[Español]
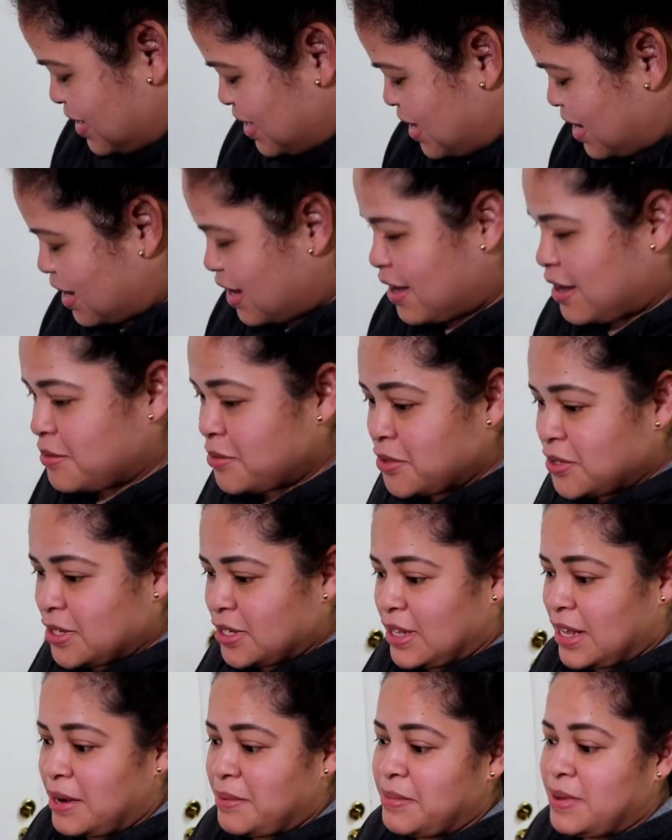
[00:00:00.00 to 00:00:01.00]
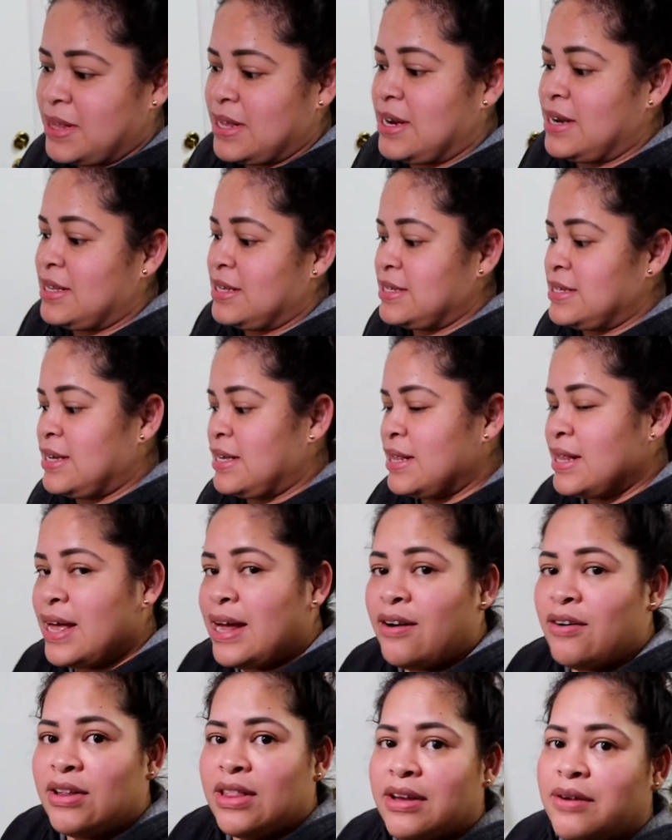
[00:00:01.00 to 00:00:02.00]
Ya acabamos de terminar de
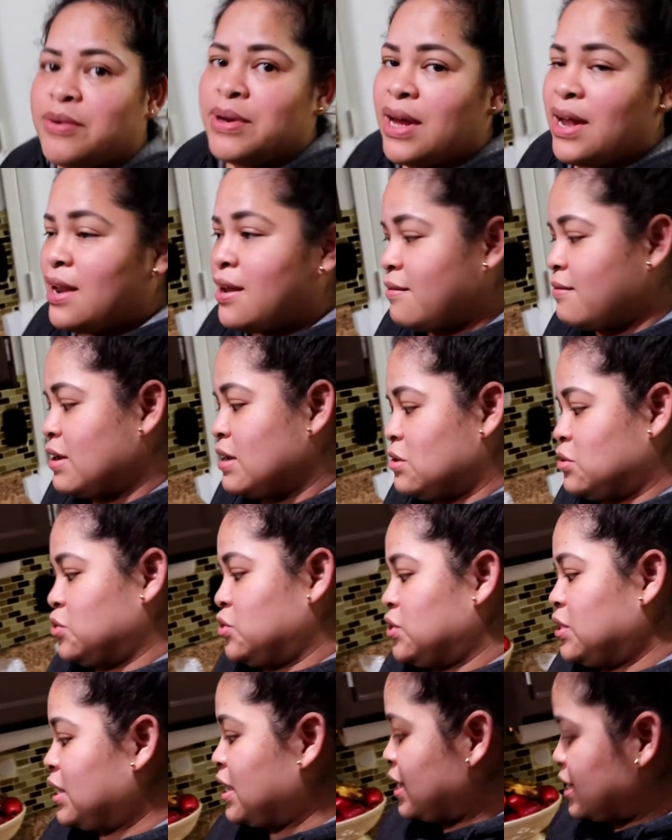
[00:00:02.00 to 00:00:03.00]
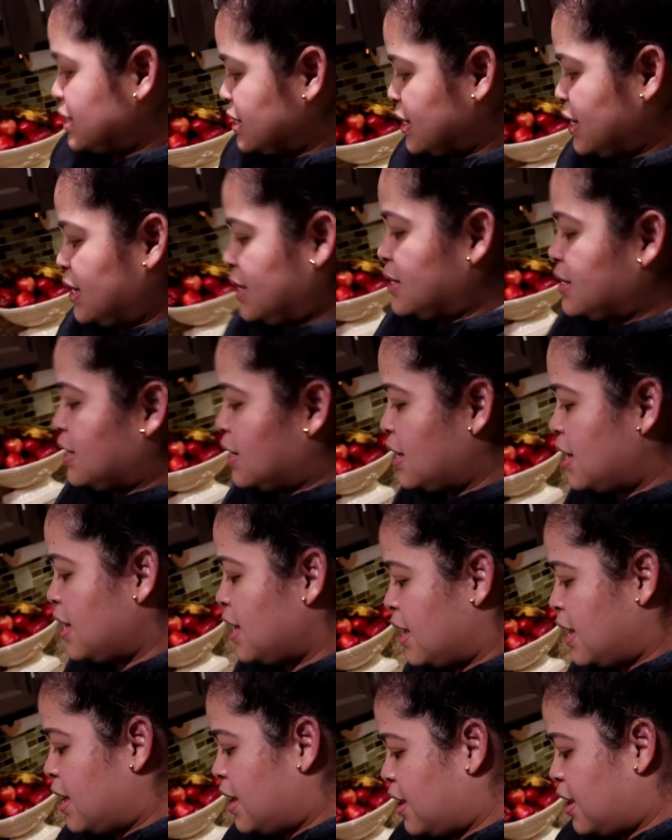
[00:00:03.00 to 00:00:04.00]
cenar. Ahorita voy a lavar los trastes.
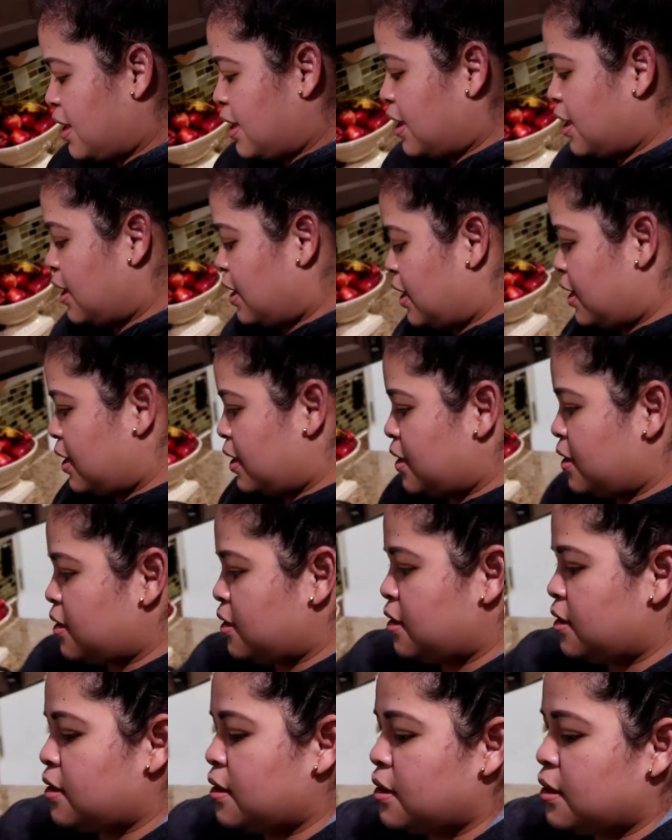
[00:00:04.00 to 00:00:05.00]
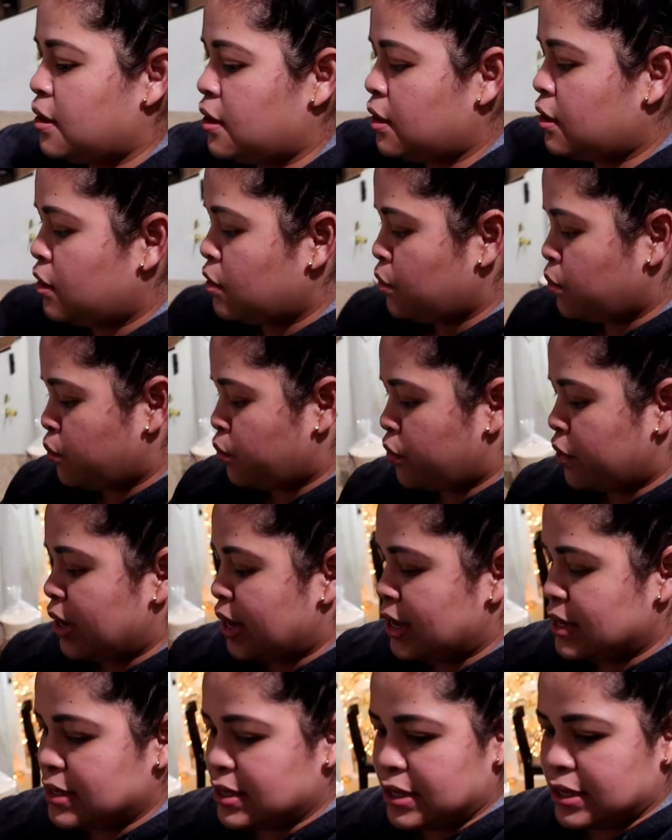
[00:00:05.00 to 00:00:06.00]
Y
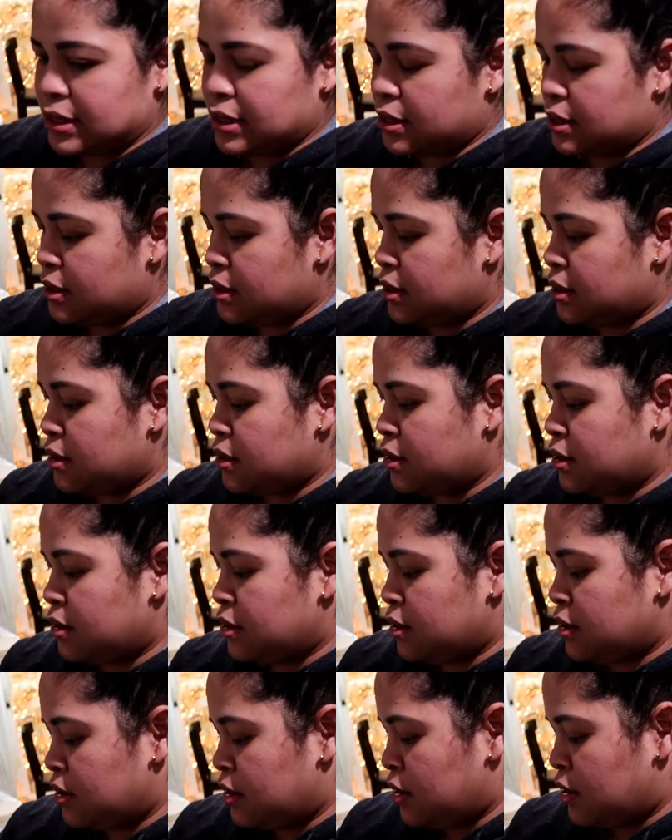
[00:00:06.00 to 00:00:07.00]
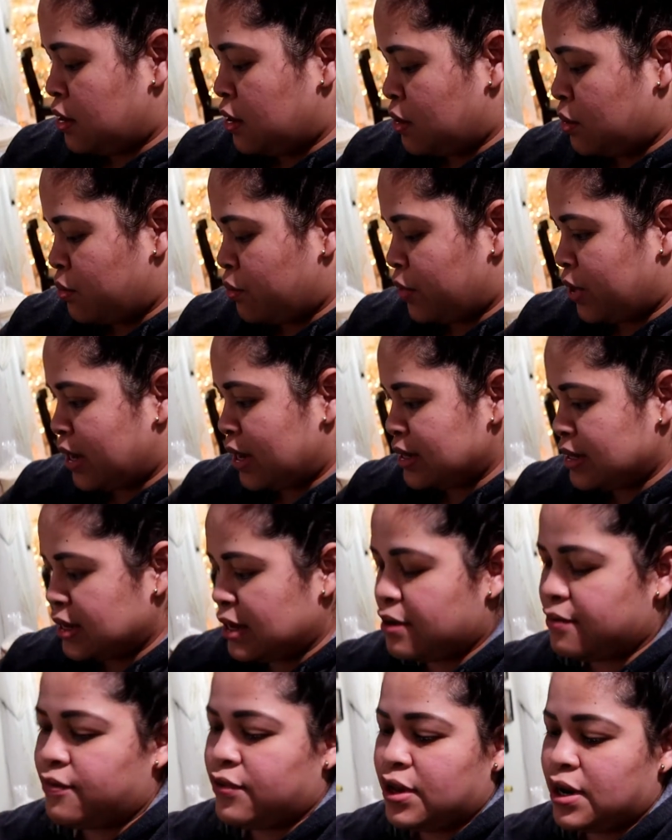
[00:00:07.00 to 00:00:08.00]
voy a, voy a
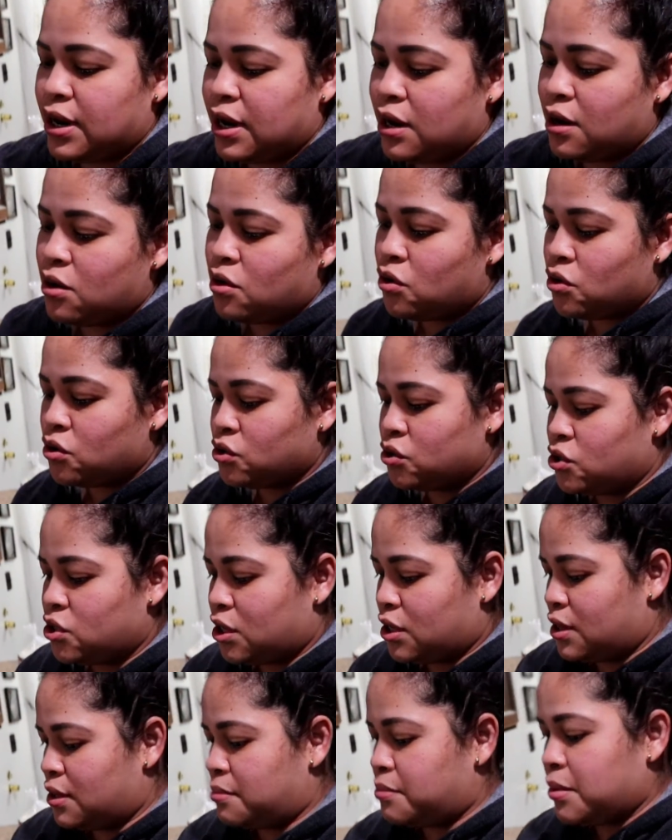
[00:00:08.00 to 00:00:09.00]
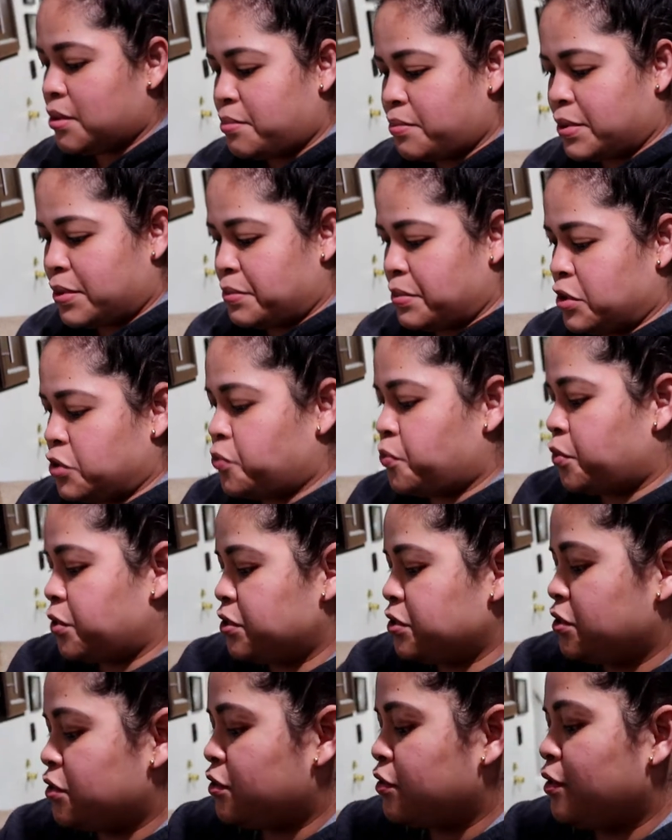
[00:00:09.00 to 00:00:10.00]
servir el lunch también para mi
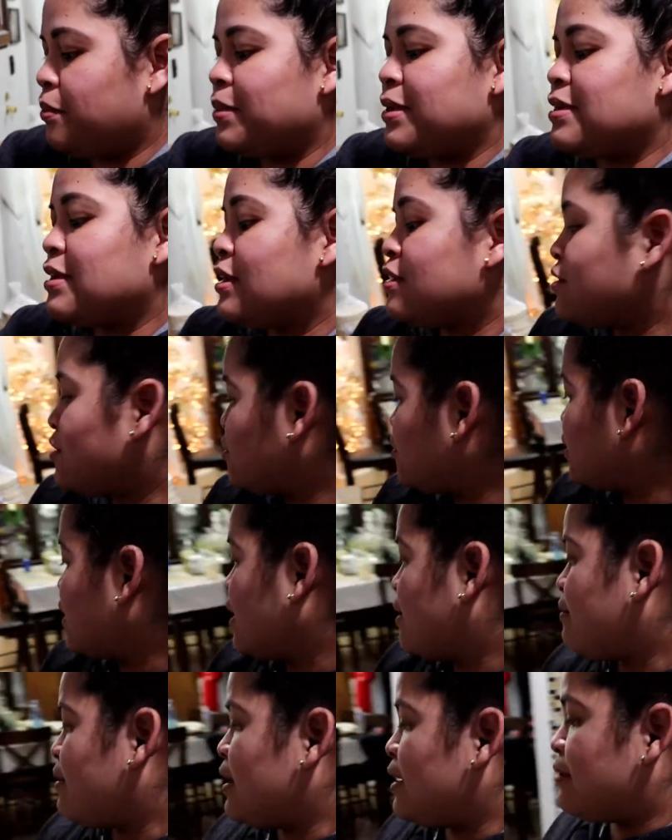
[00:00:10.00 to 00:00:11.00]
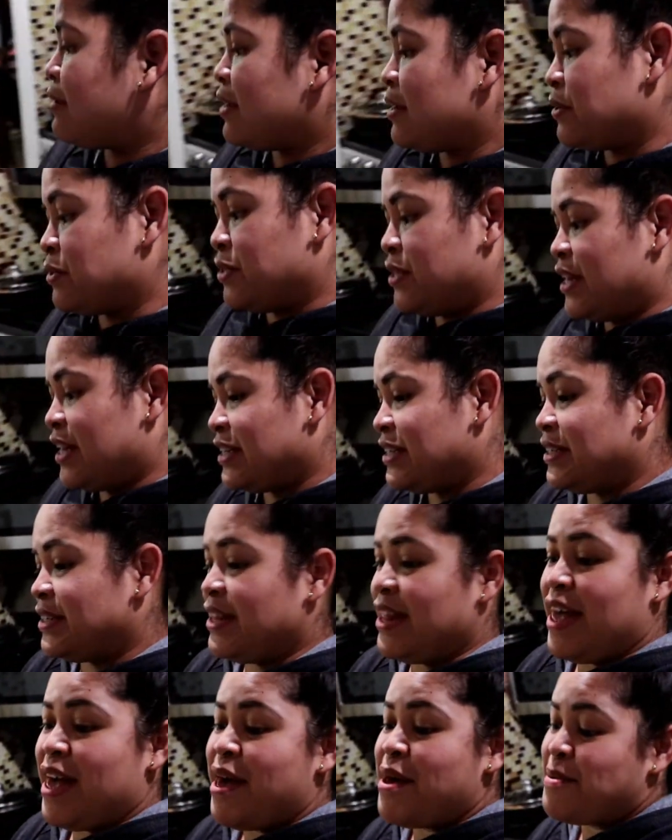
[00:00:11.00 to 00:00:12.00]
esposo. Hoy me está diciendo que él va a lavar los trastes.
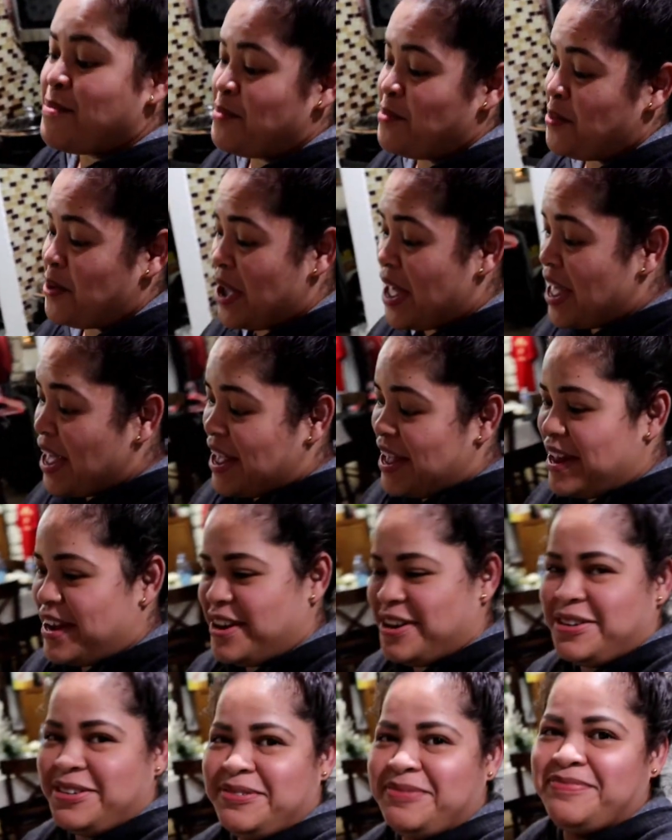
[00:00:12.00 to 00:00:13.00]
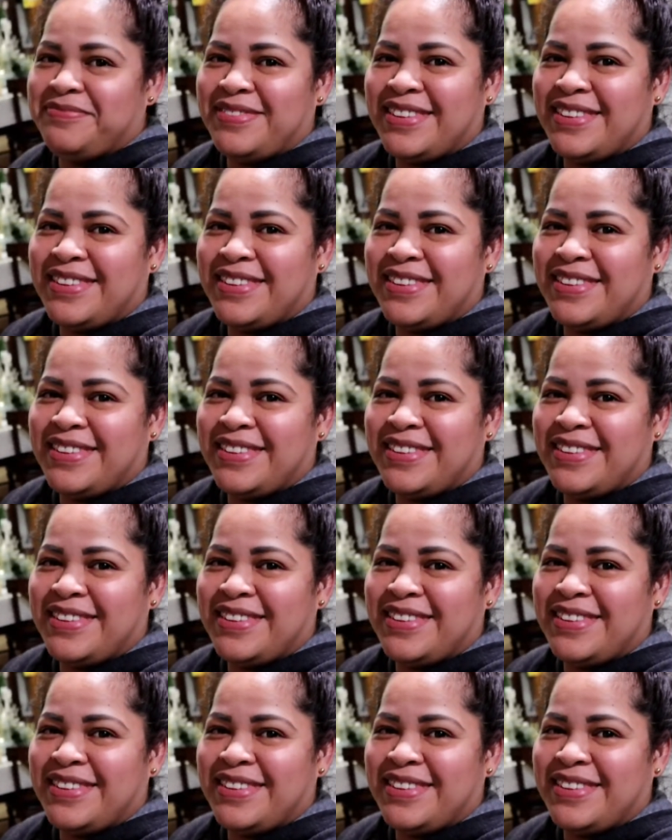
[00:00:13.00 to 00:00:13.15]
Bueno,